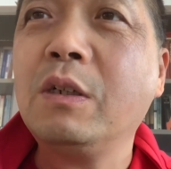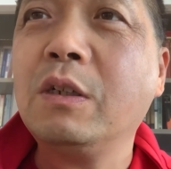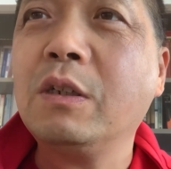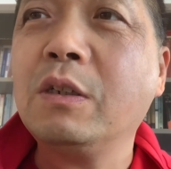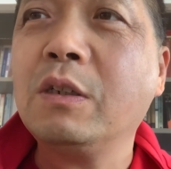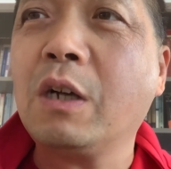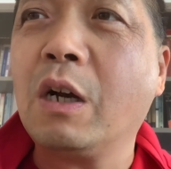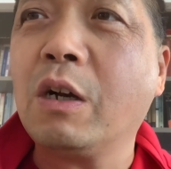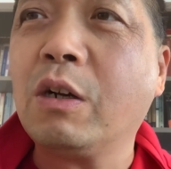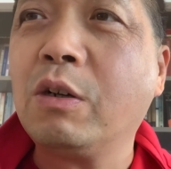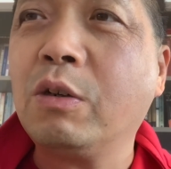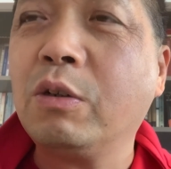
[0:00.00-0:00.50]

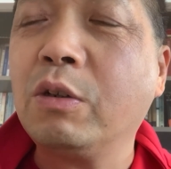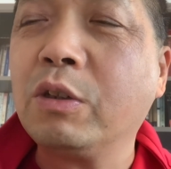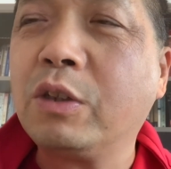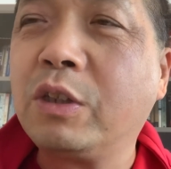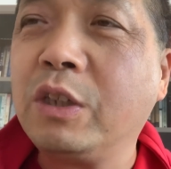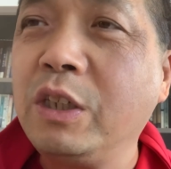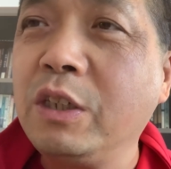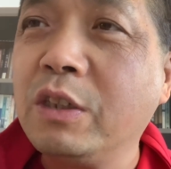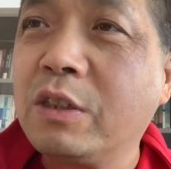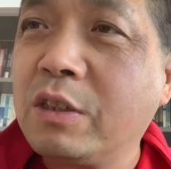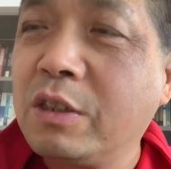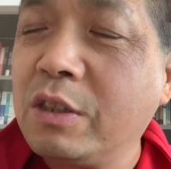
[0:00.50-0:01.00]
然后
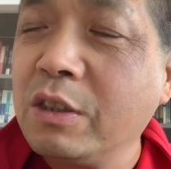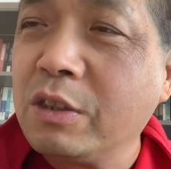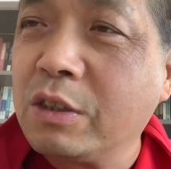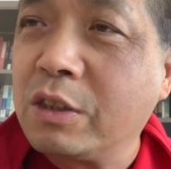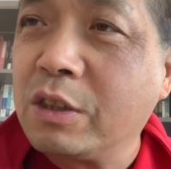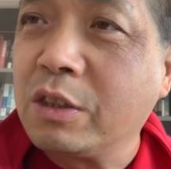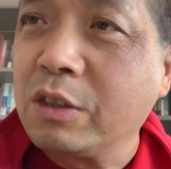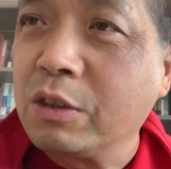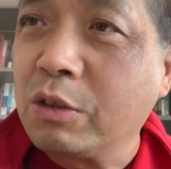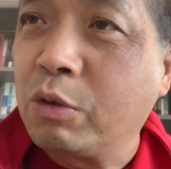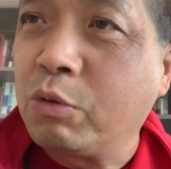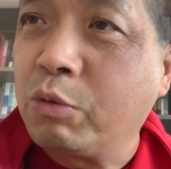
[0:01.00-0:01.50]
第四
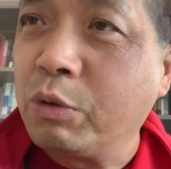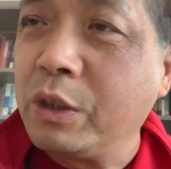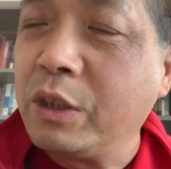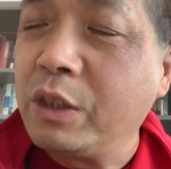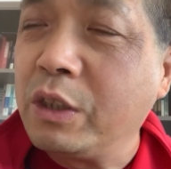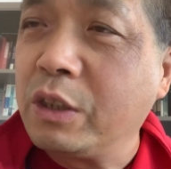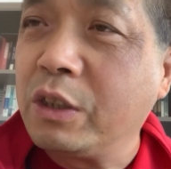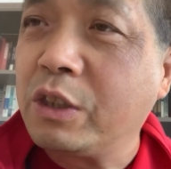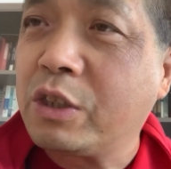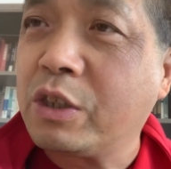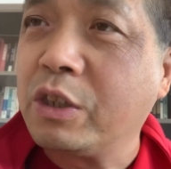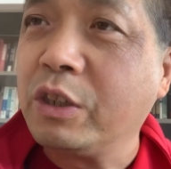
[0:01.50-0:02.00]
次婚
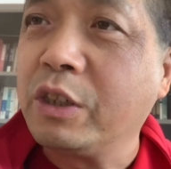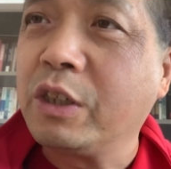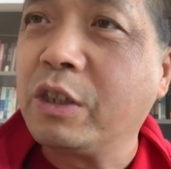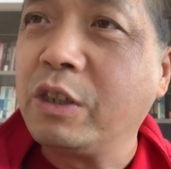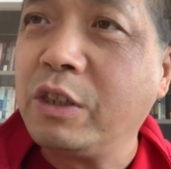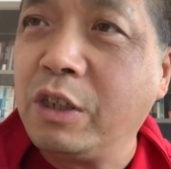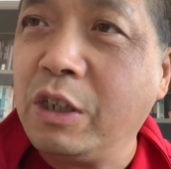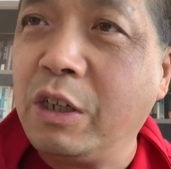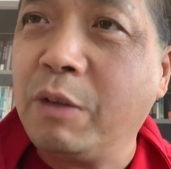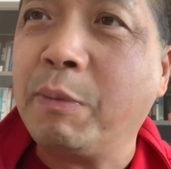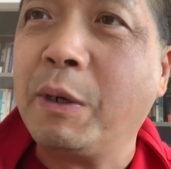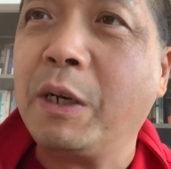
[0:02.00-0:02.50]
姻是一个
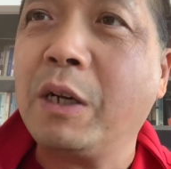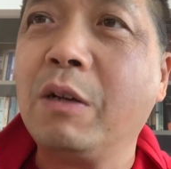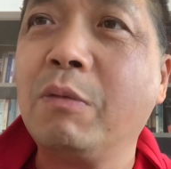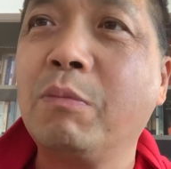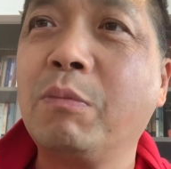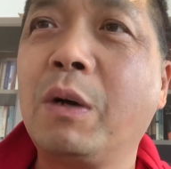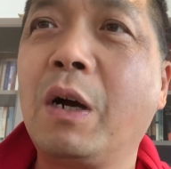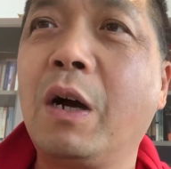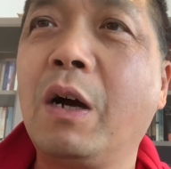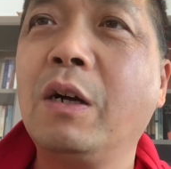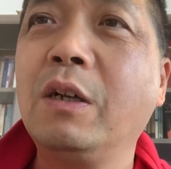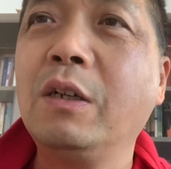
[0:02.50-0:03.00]
日本人
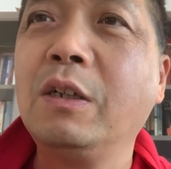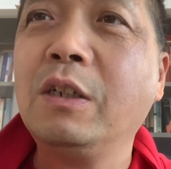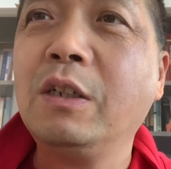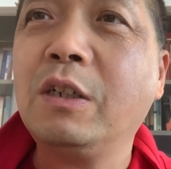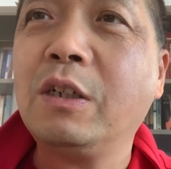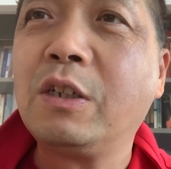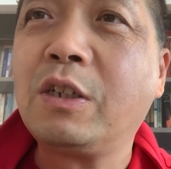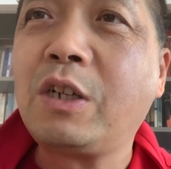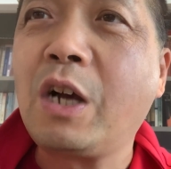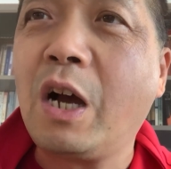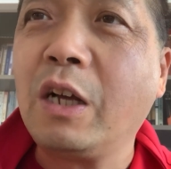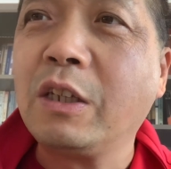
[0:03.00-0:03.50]
吧，
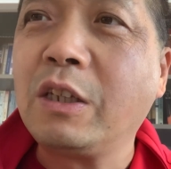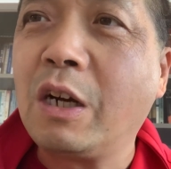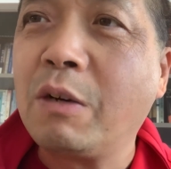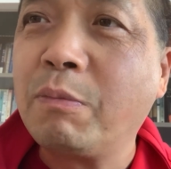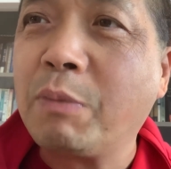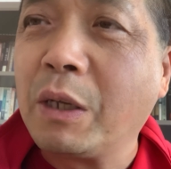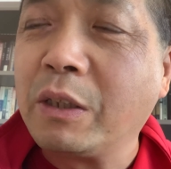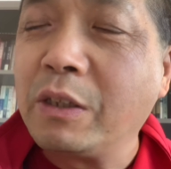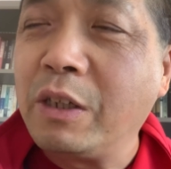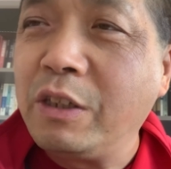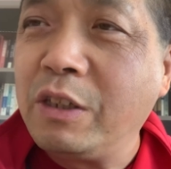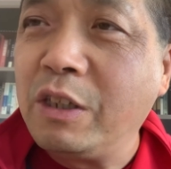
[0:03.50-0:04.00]
差点
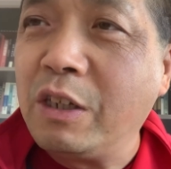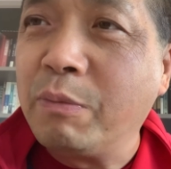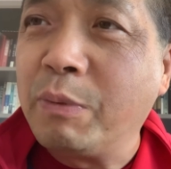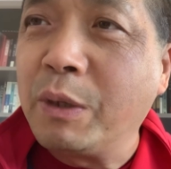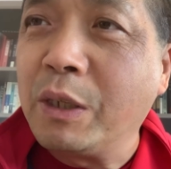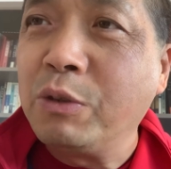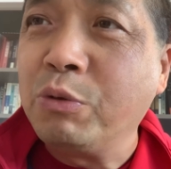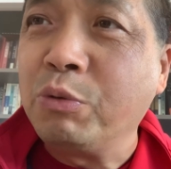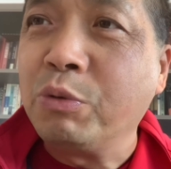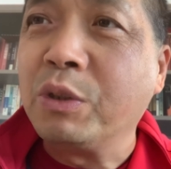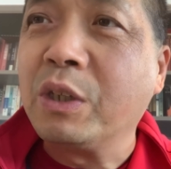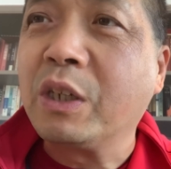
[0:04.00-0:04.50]
把那日
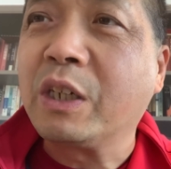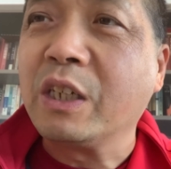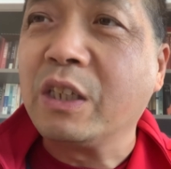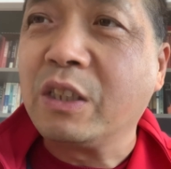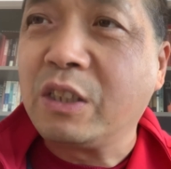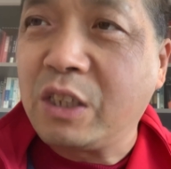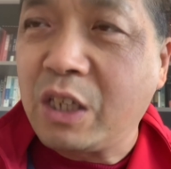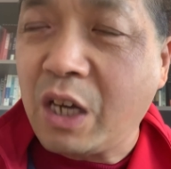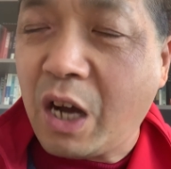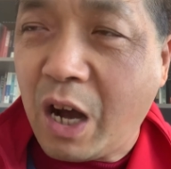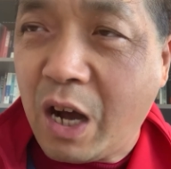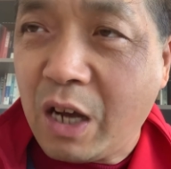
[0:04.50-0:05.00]
本女的给
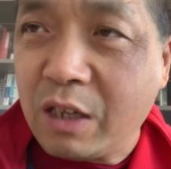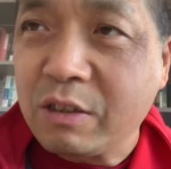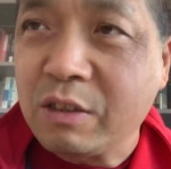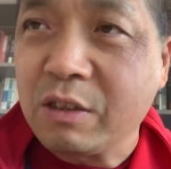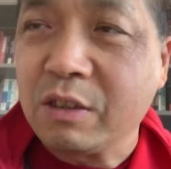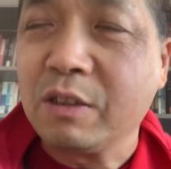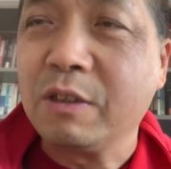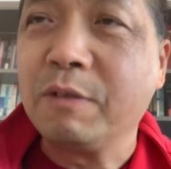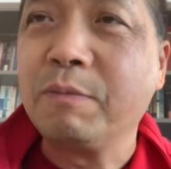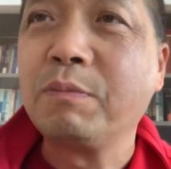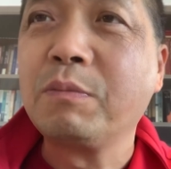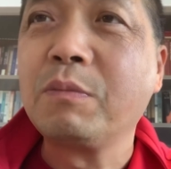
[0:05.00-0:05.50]
掐死，
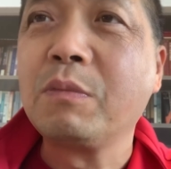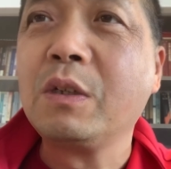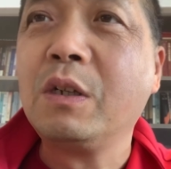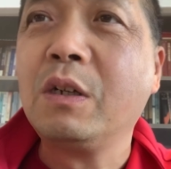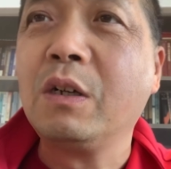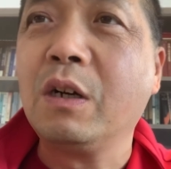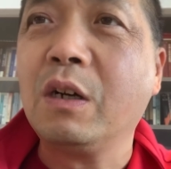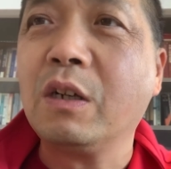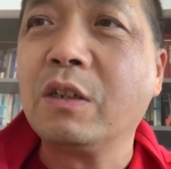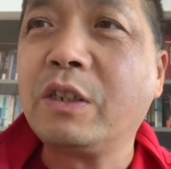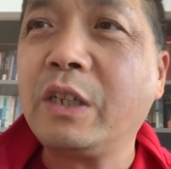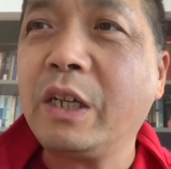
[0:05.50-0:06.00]

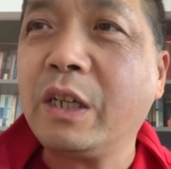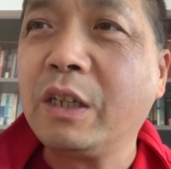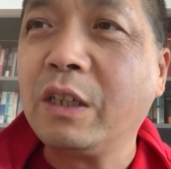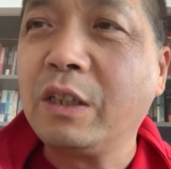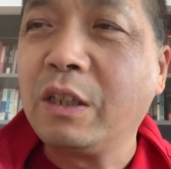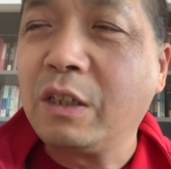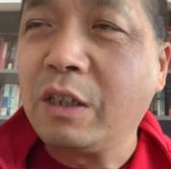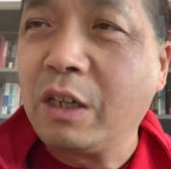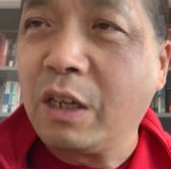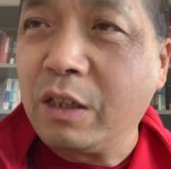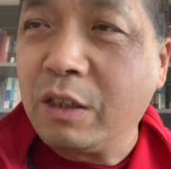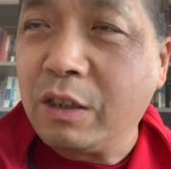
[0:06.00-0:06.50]
啊，这个
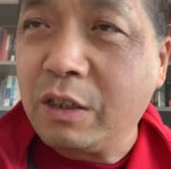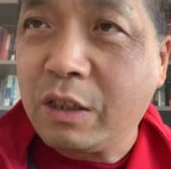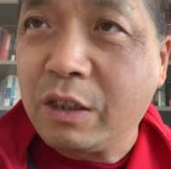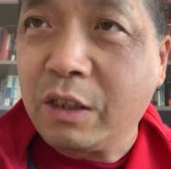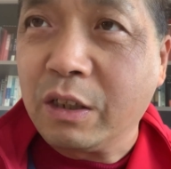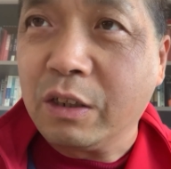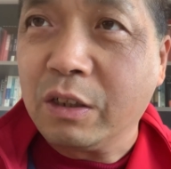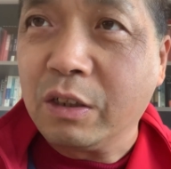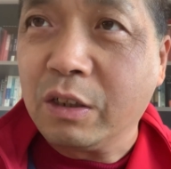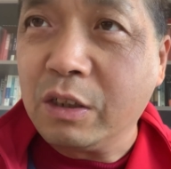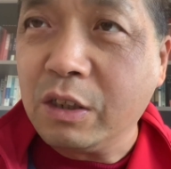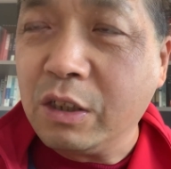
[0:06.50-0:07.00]
人
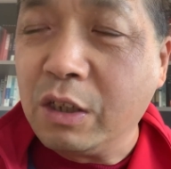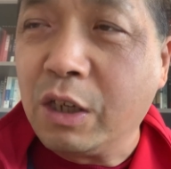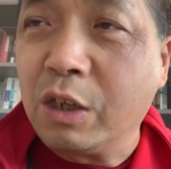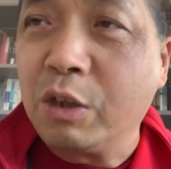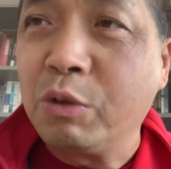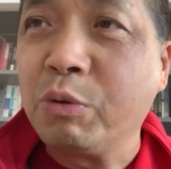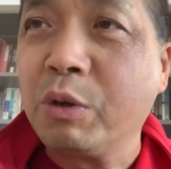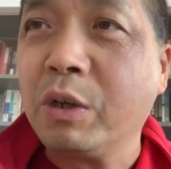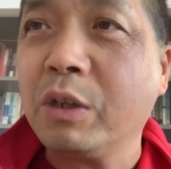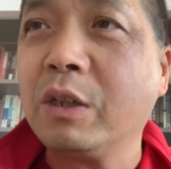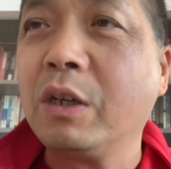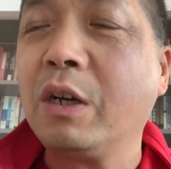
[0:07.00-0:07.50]
很恶
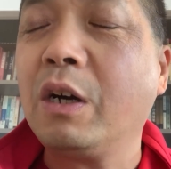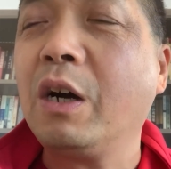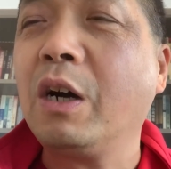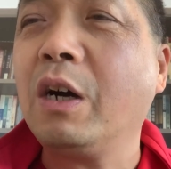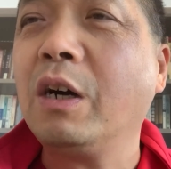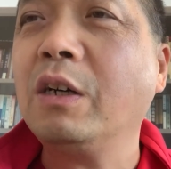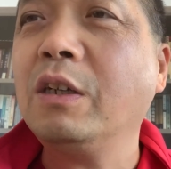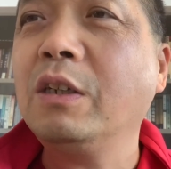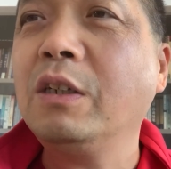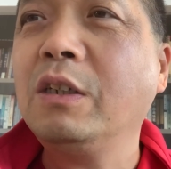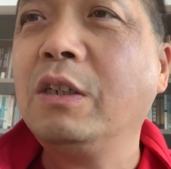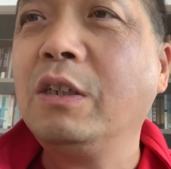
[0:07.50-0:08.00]
劣的啊，
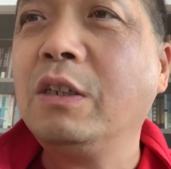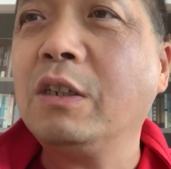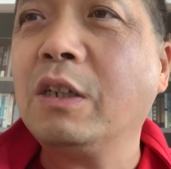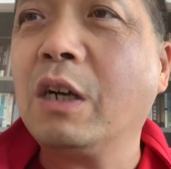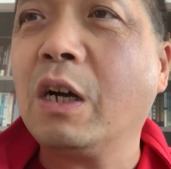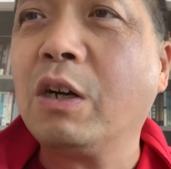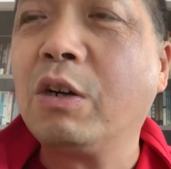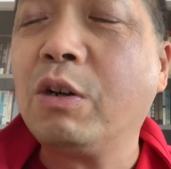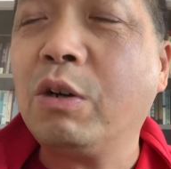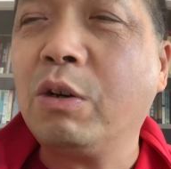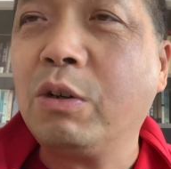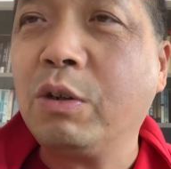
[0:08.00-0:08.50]

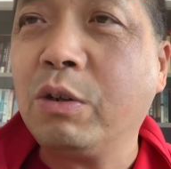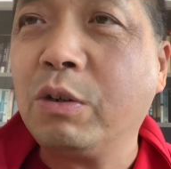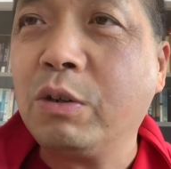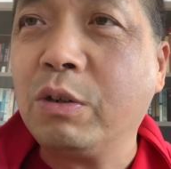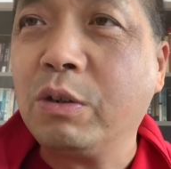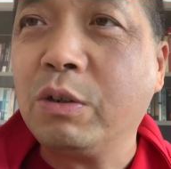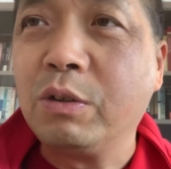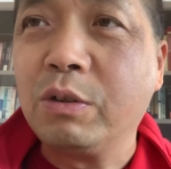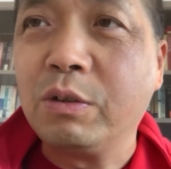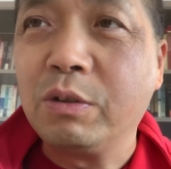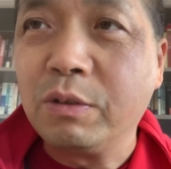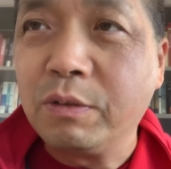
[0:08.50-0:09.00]
然
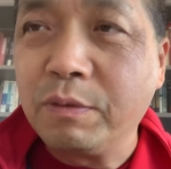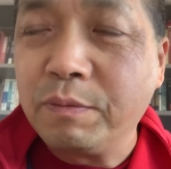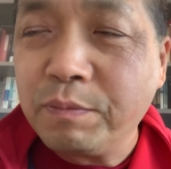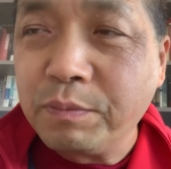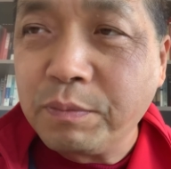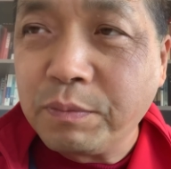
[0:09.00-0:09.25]
后。